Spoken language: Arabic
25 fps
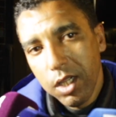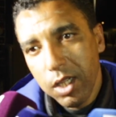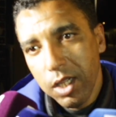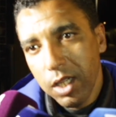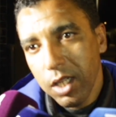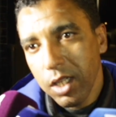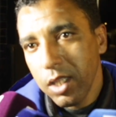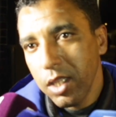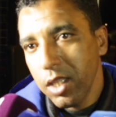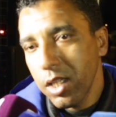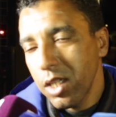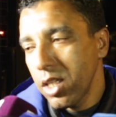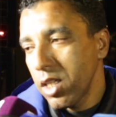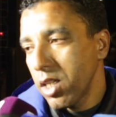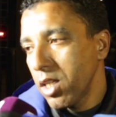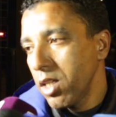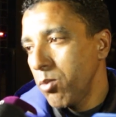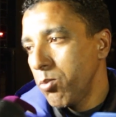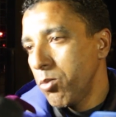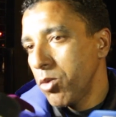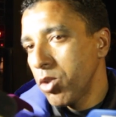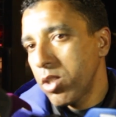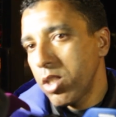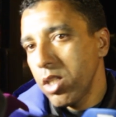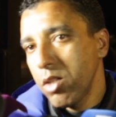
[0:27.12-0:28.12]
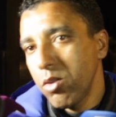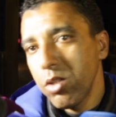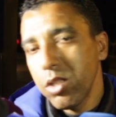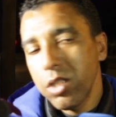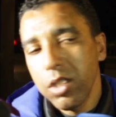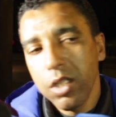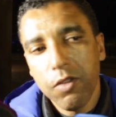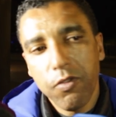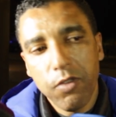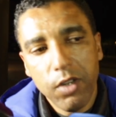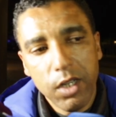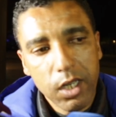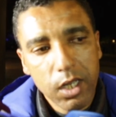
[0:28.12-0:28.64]
كيرضي المستوى
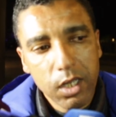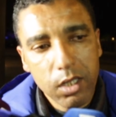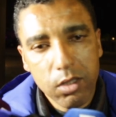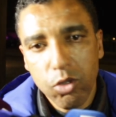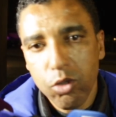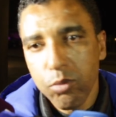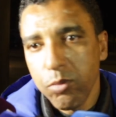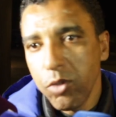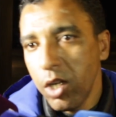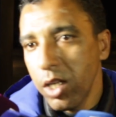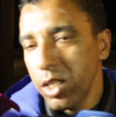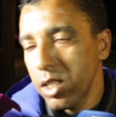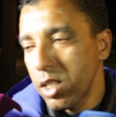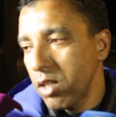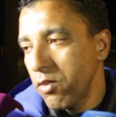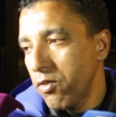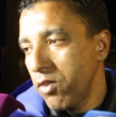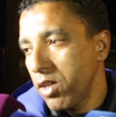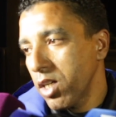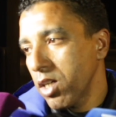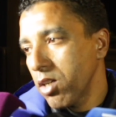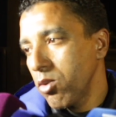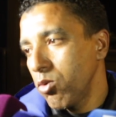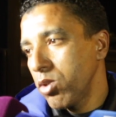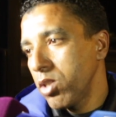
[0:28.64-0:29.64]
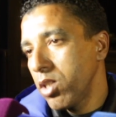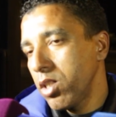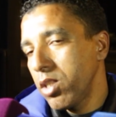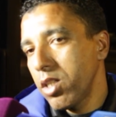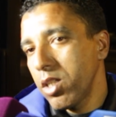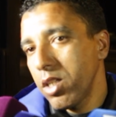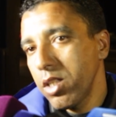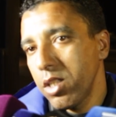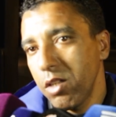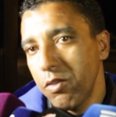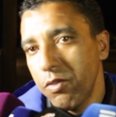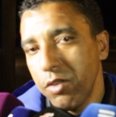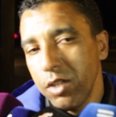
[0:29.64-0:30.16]
ديال الفريق الطموحات ديال الفريق الوداد
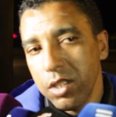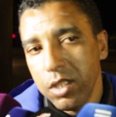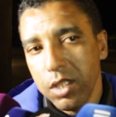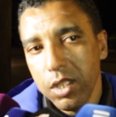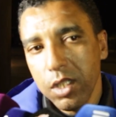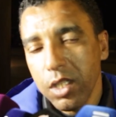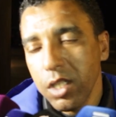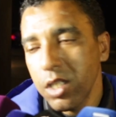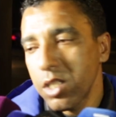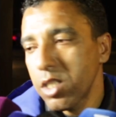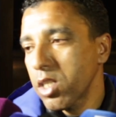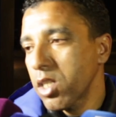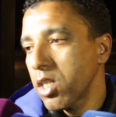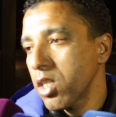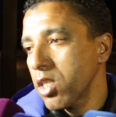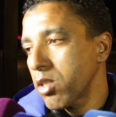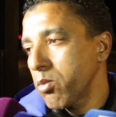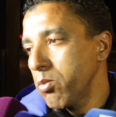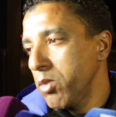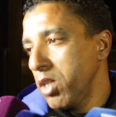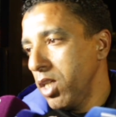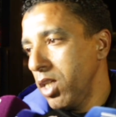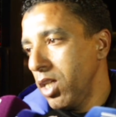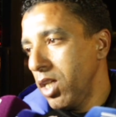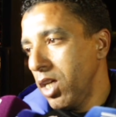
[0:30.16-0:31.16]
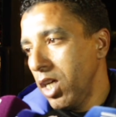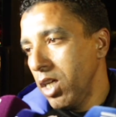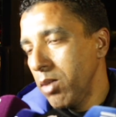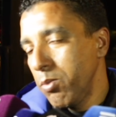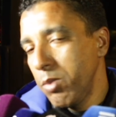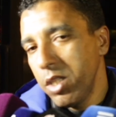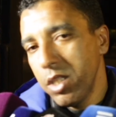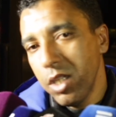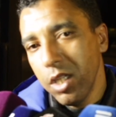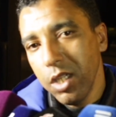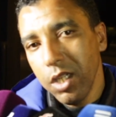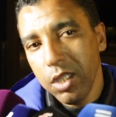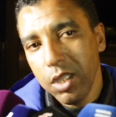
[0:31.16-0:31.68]
الرياضي الفاسي كنشكر جميع
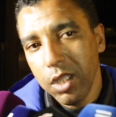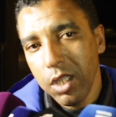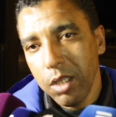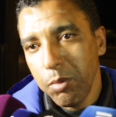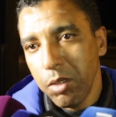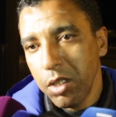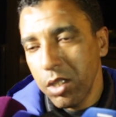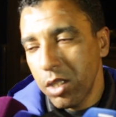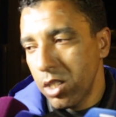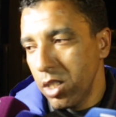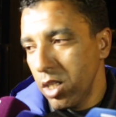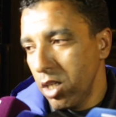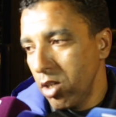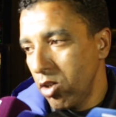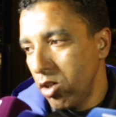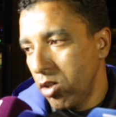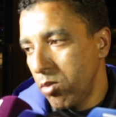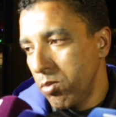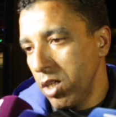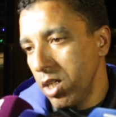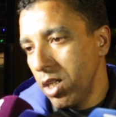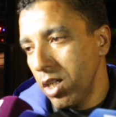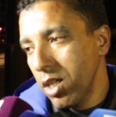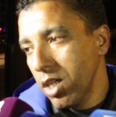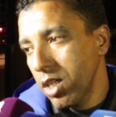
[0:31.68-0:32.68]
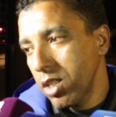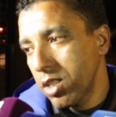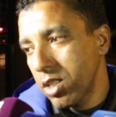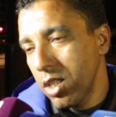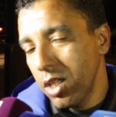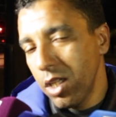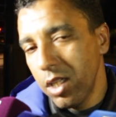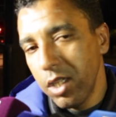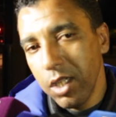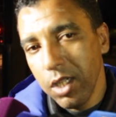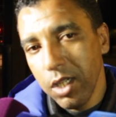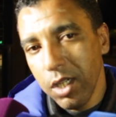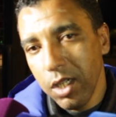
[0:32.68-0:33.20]
اللاعبين على الانضباط ديالهم على
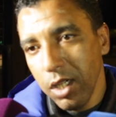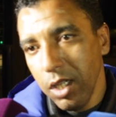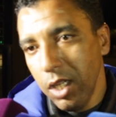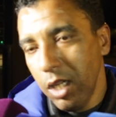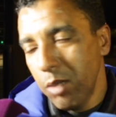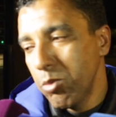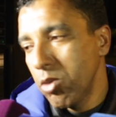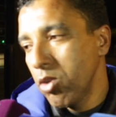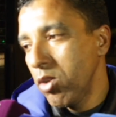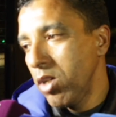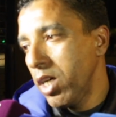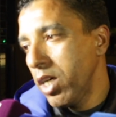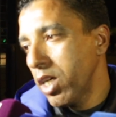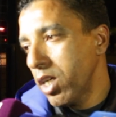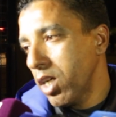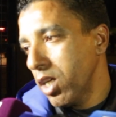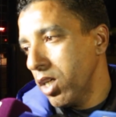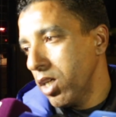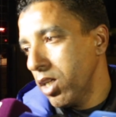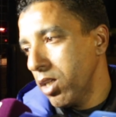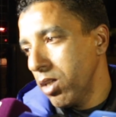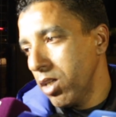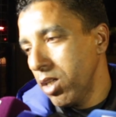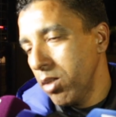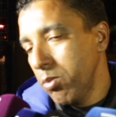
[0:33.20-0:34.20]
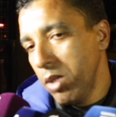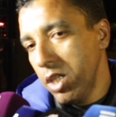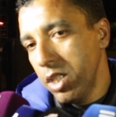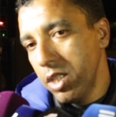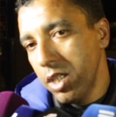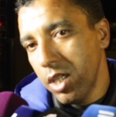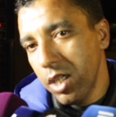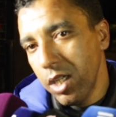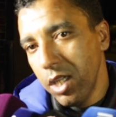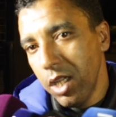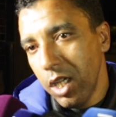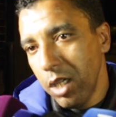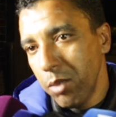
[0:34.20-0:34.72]
القتاليه الحمد لله
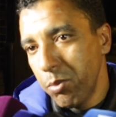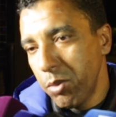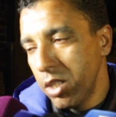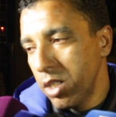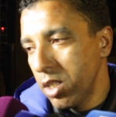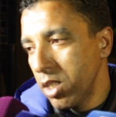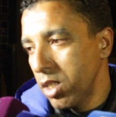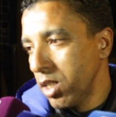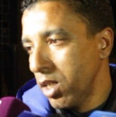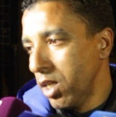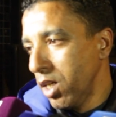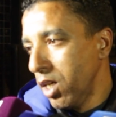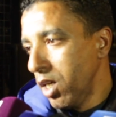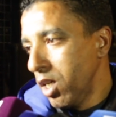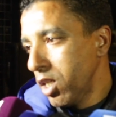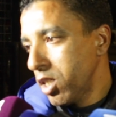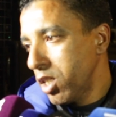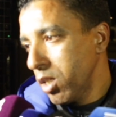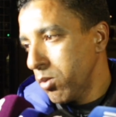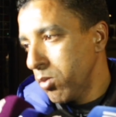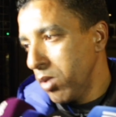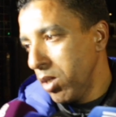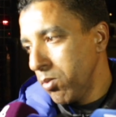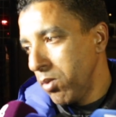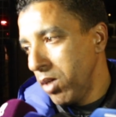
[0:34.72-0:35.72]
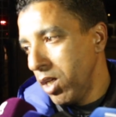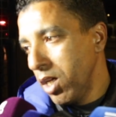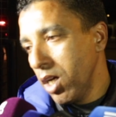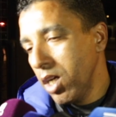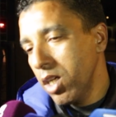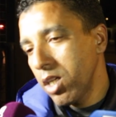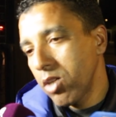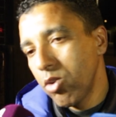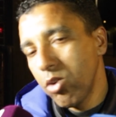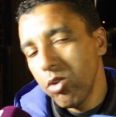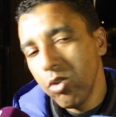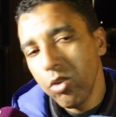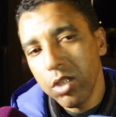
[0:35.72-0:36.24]
ربحنا لاعبين شباب اللي
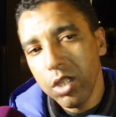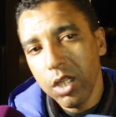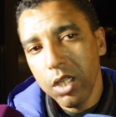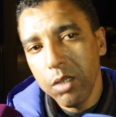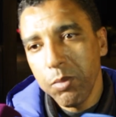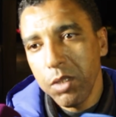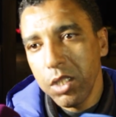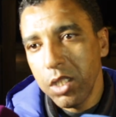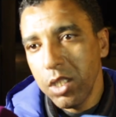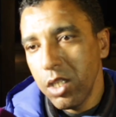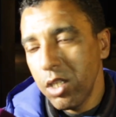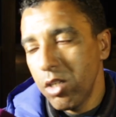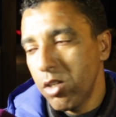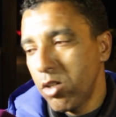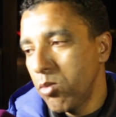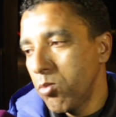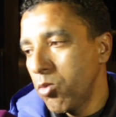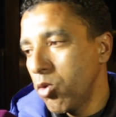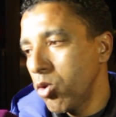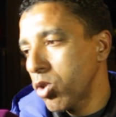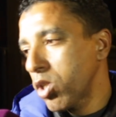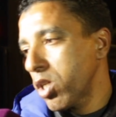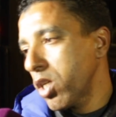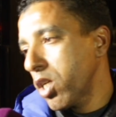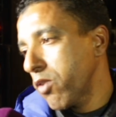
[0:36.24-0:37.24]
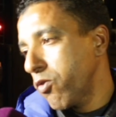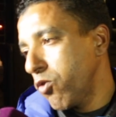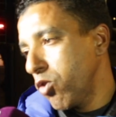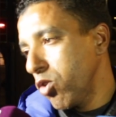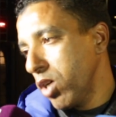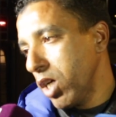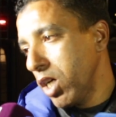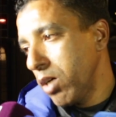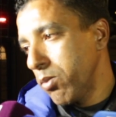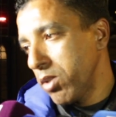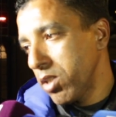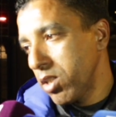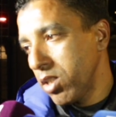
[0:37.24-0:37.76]
غيقولوا الكلمه ديالهم وشرفوا
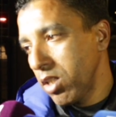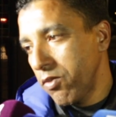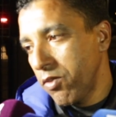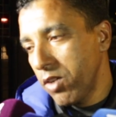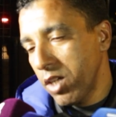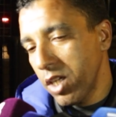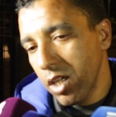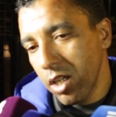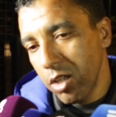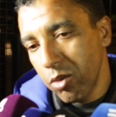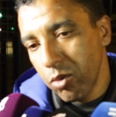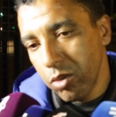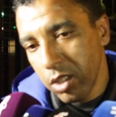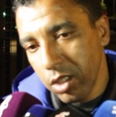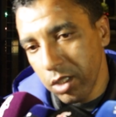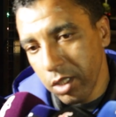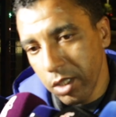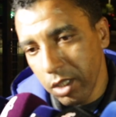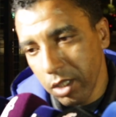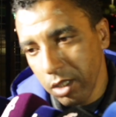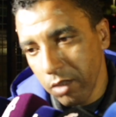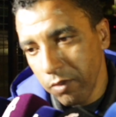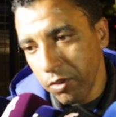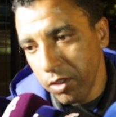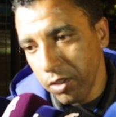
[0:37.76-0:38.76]
القميص ديال الفريق الوداد الرياضي